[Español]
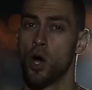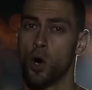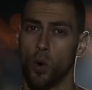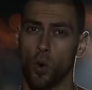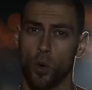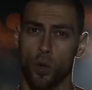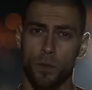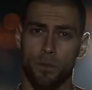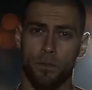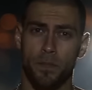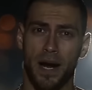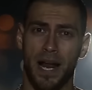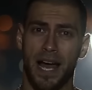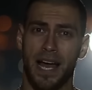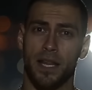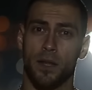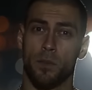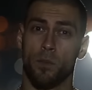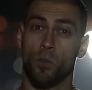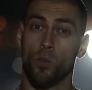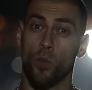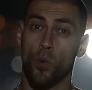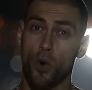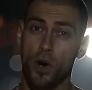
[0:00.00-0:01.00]
un plan
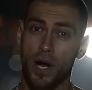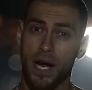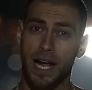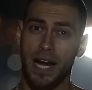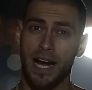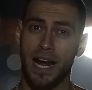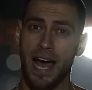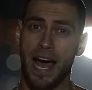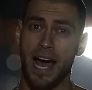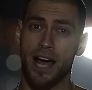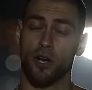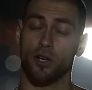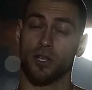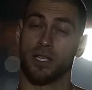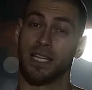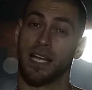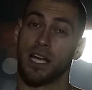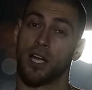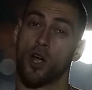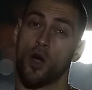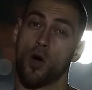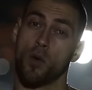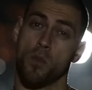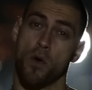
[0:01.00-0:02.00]
muy claro
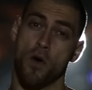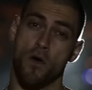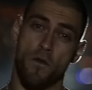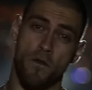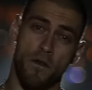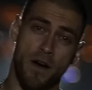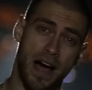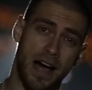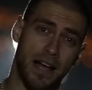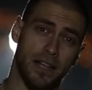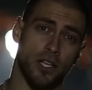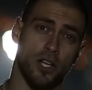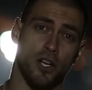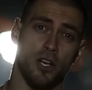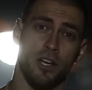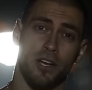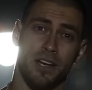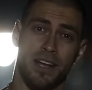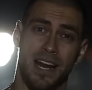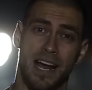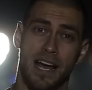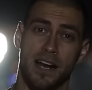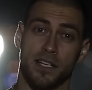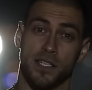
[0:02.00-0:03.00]
de cómo van a
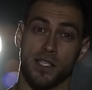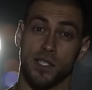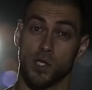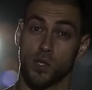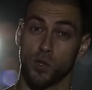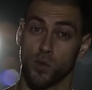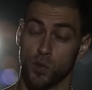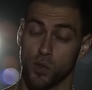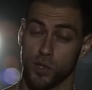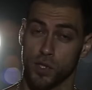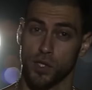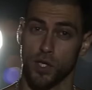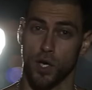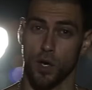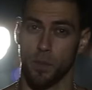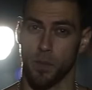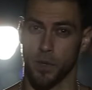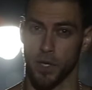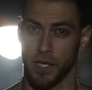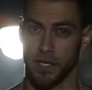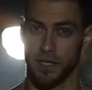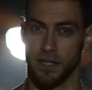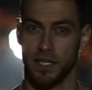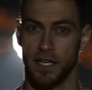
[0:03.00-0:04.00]
lograr sus
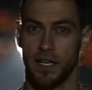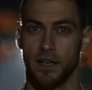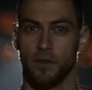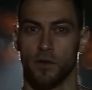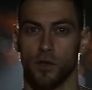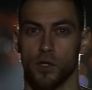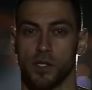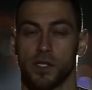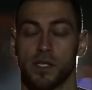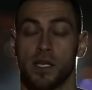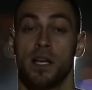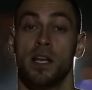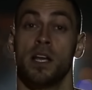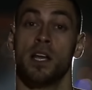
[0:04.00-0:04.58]
objetivos.